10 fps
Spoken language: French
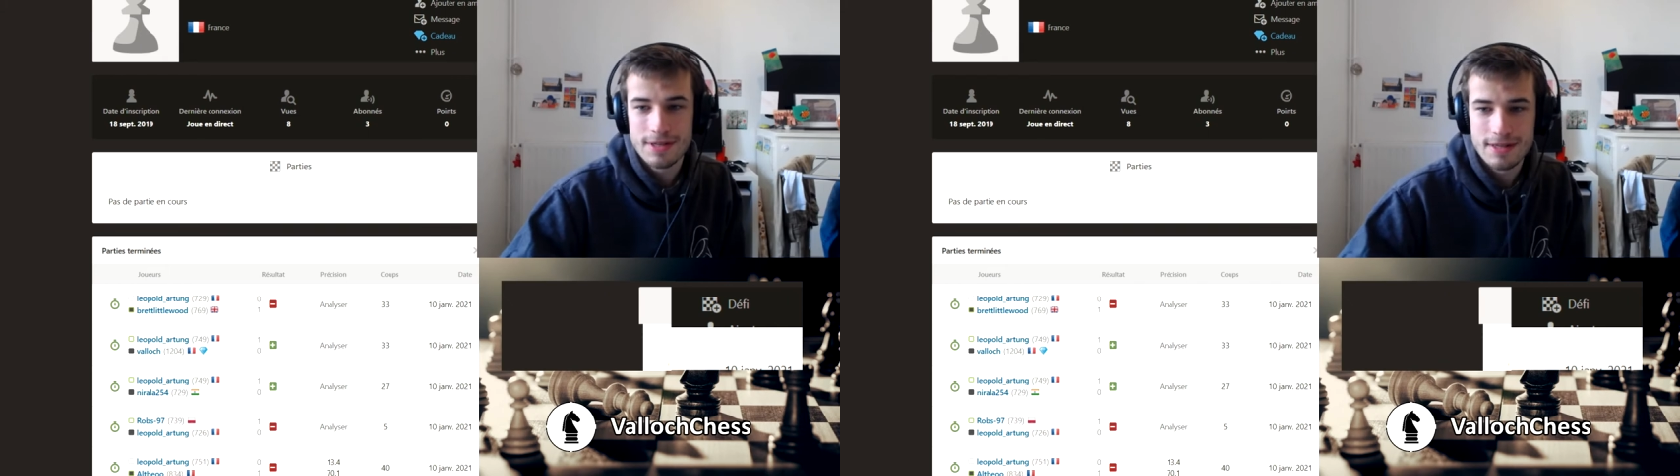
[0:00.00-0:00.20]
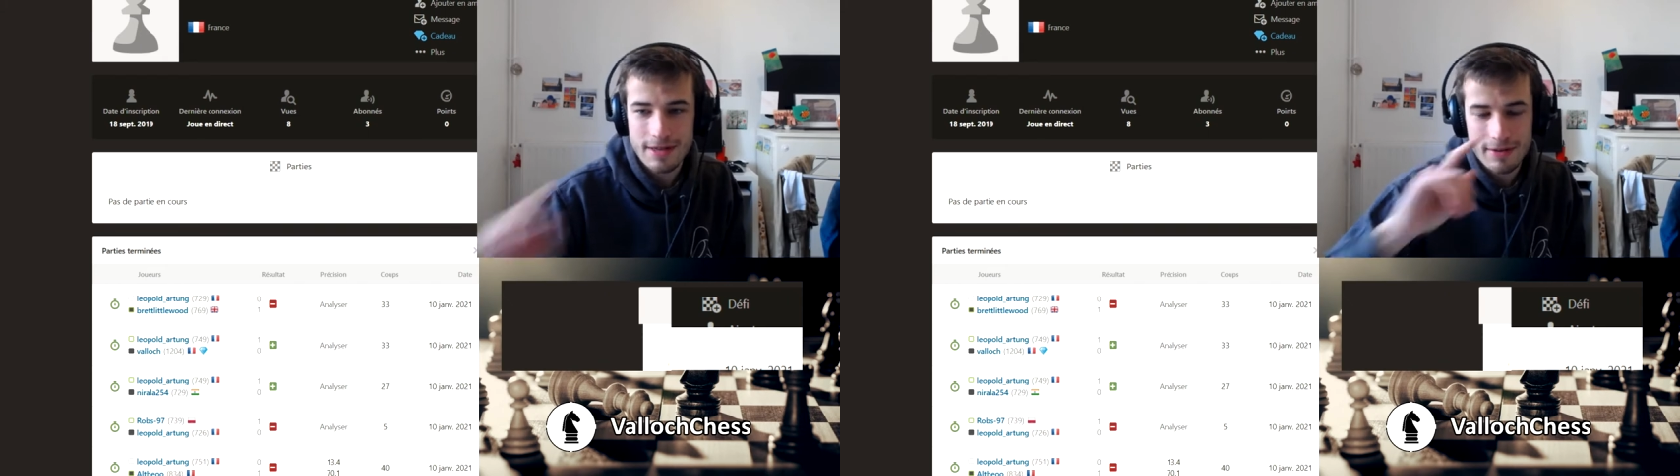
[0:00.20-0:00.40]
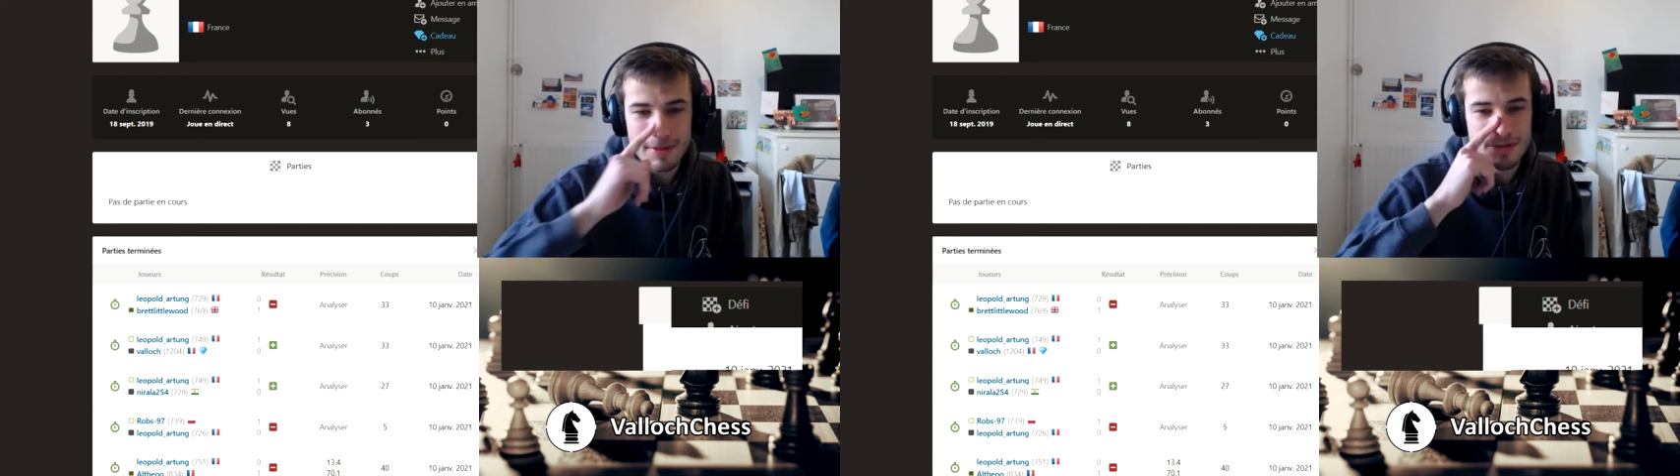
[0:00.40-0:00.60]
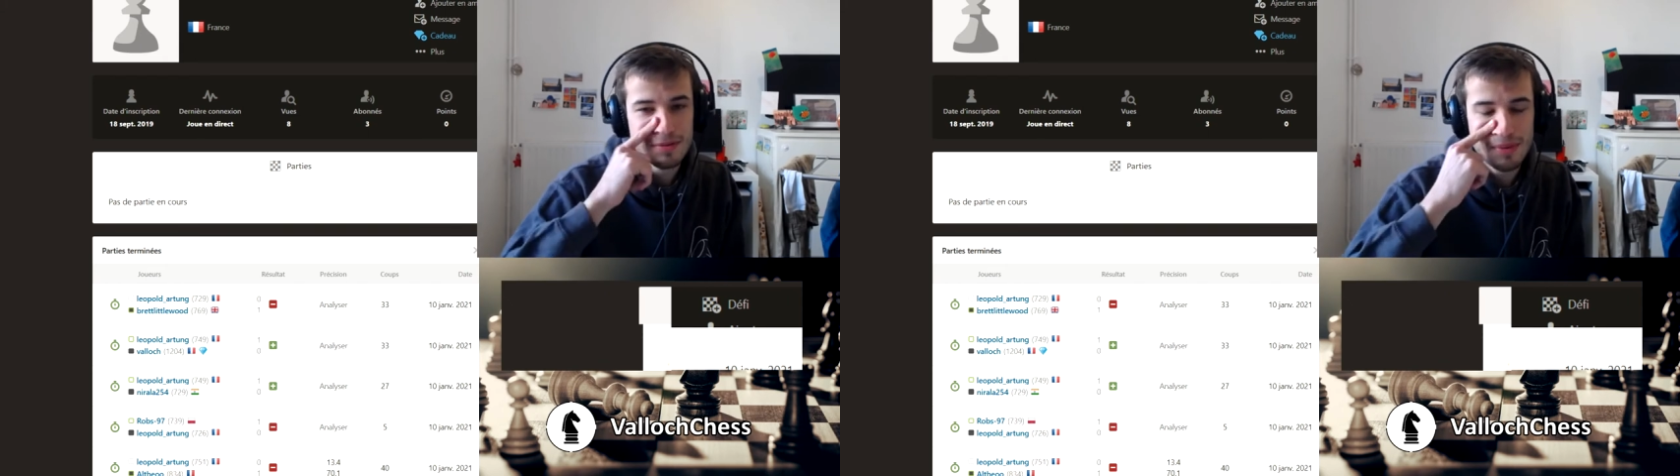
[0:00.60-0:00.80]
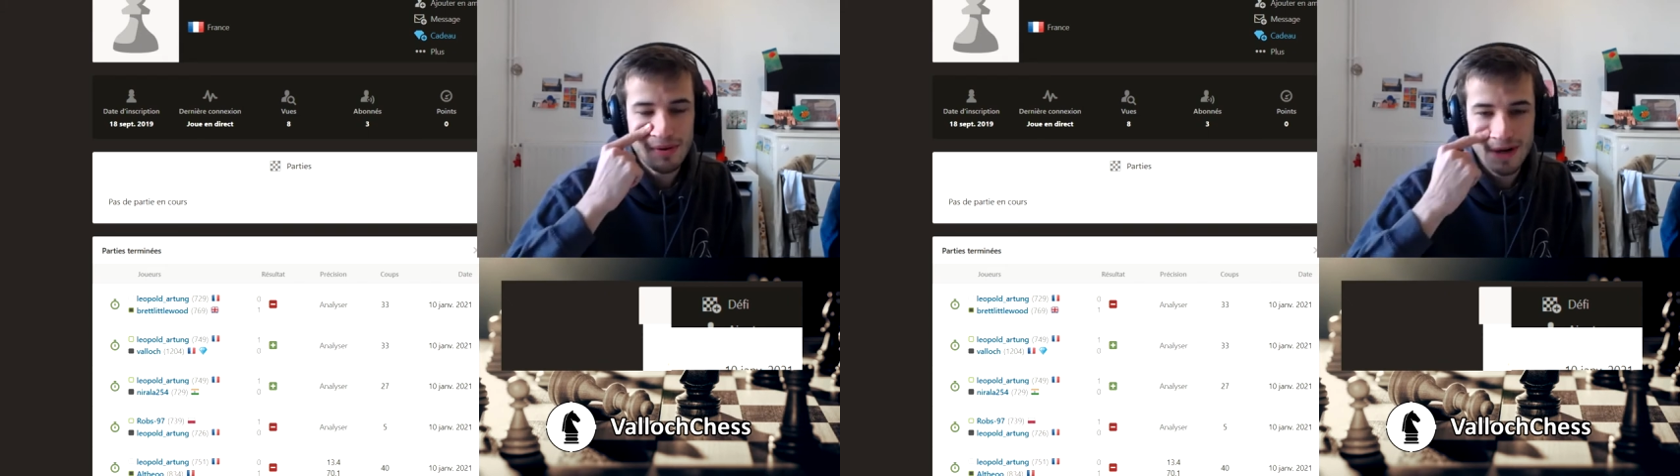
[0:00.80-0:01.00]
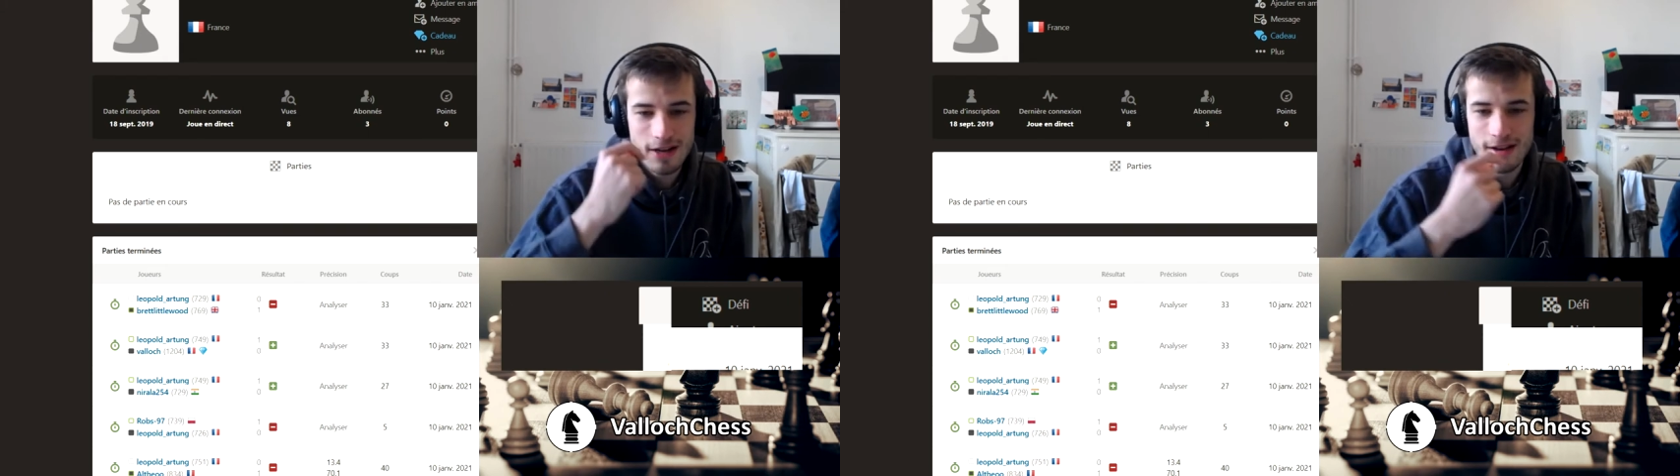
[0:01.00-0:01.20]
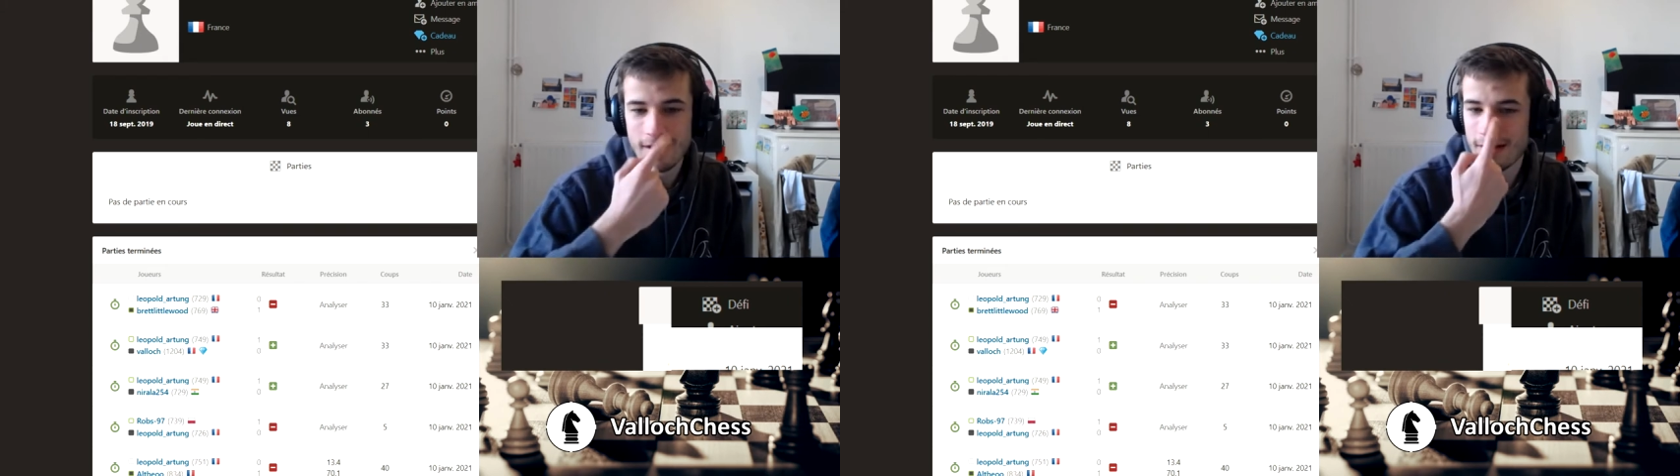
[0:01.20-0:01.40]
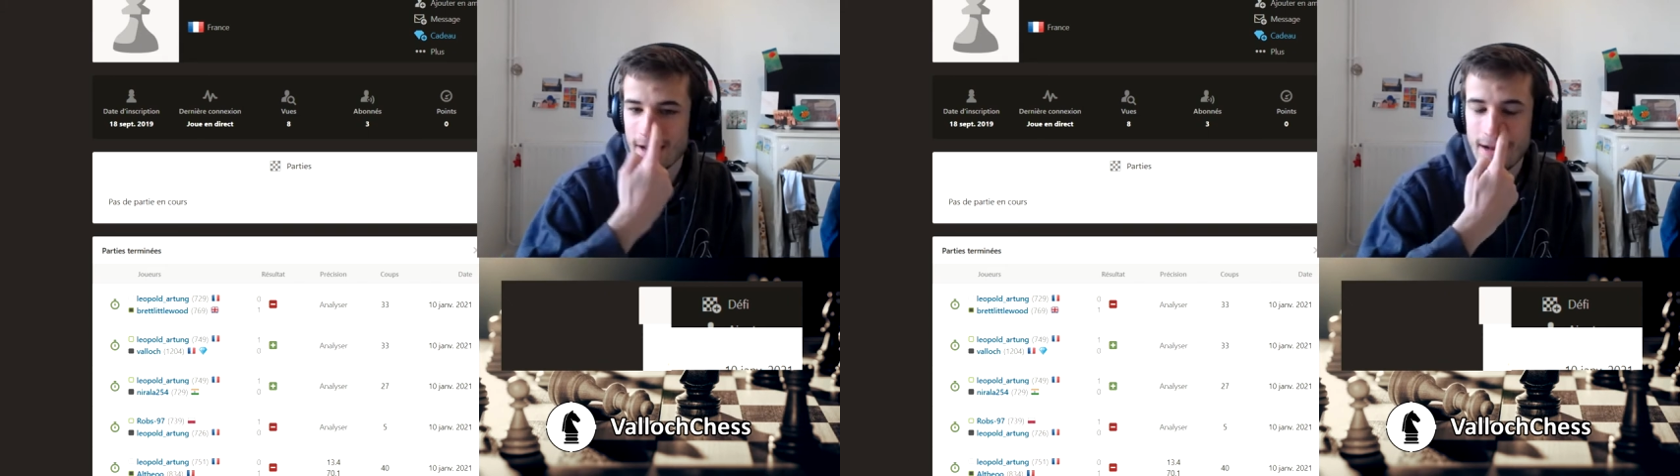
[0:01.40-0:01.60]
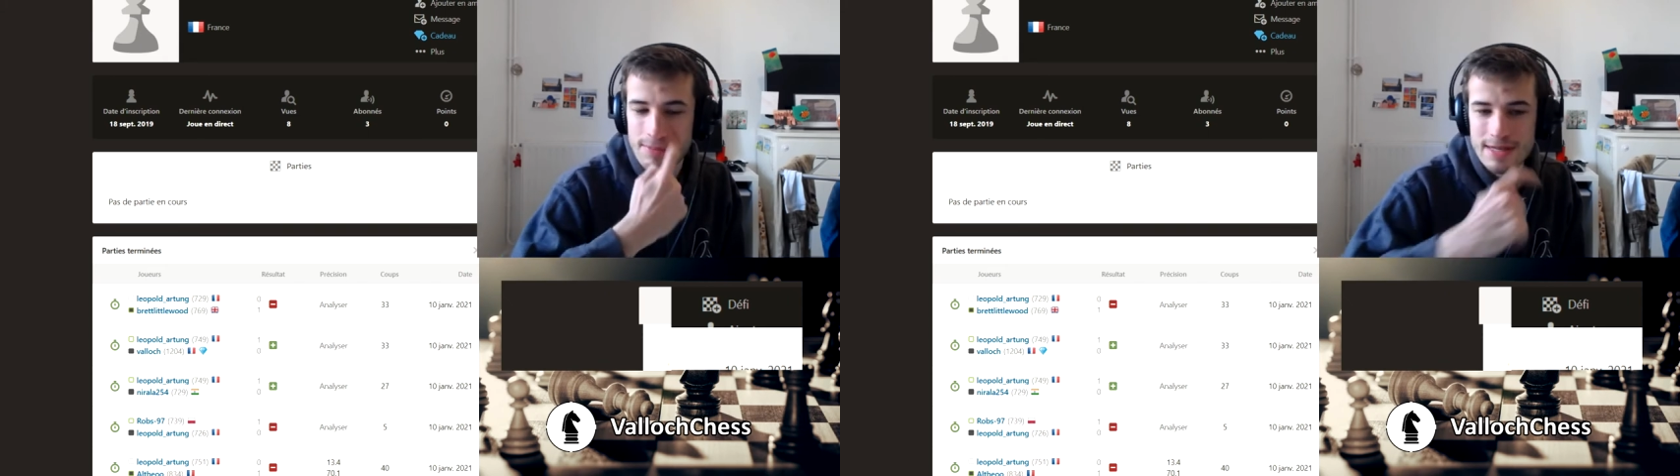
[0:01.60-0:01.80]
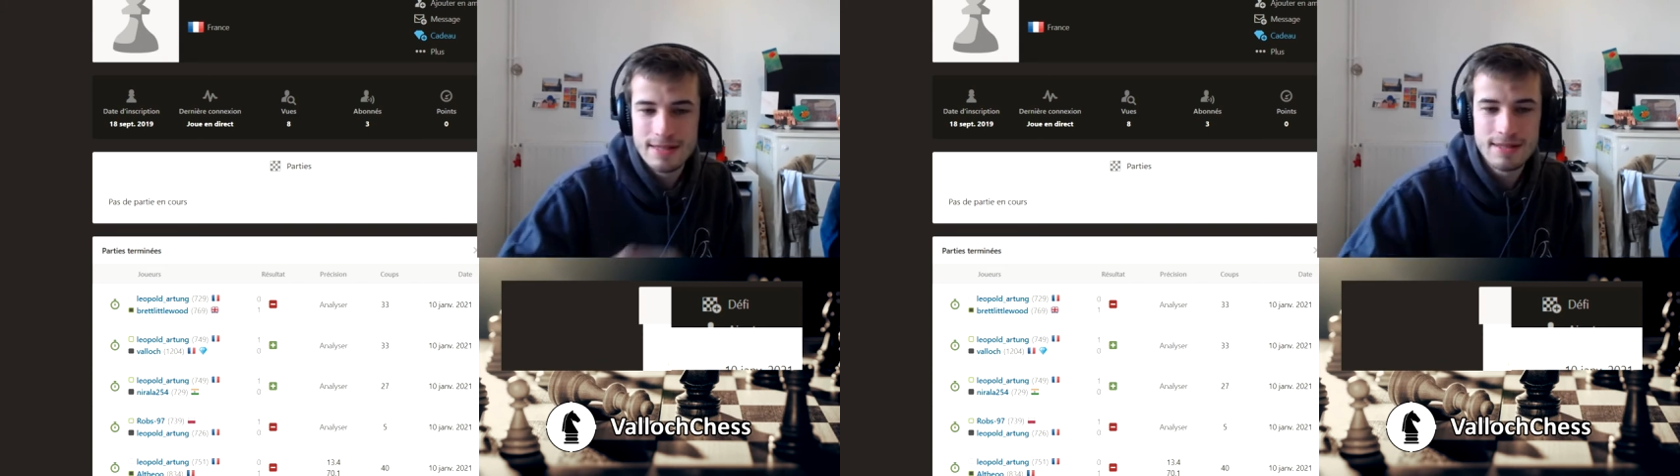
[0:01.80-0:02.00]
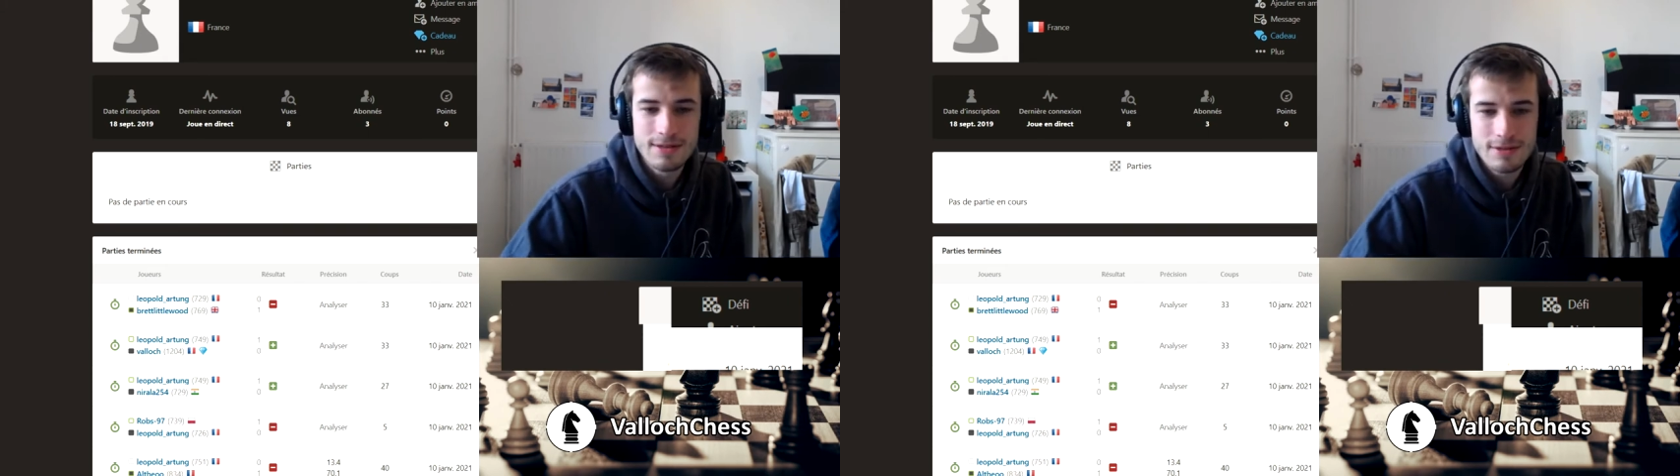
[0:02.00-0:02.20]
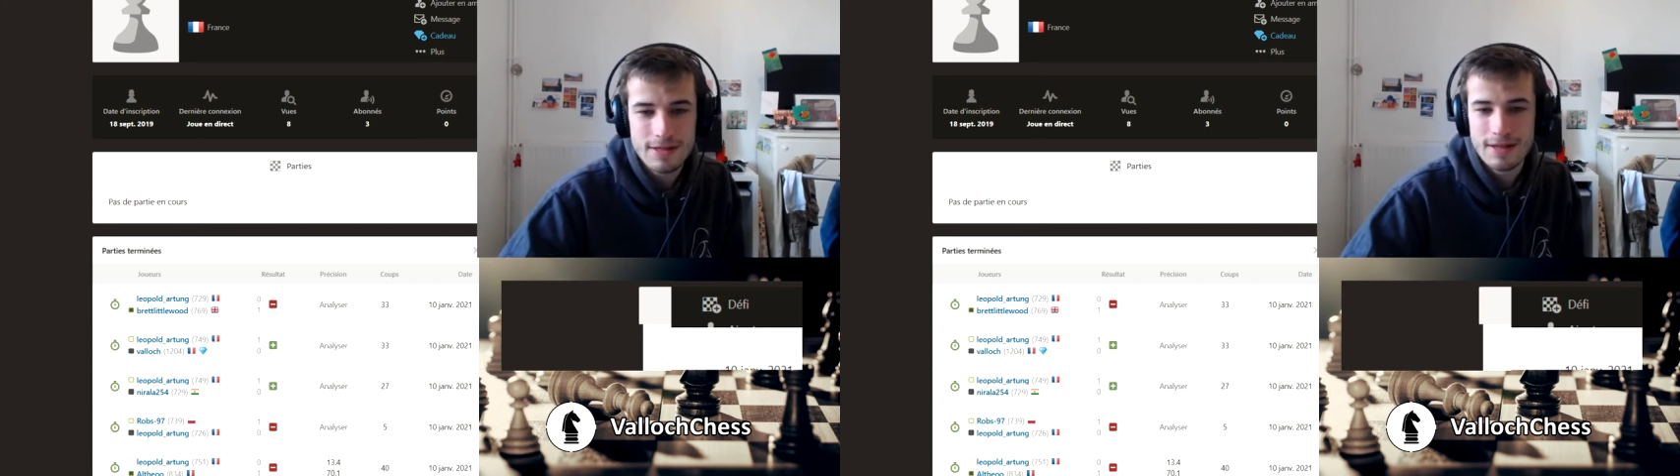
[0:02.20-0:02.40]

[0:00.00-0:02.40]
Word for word: de ça, il va mettre une branlée à, 1700.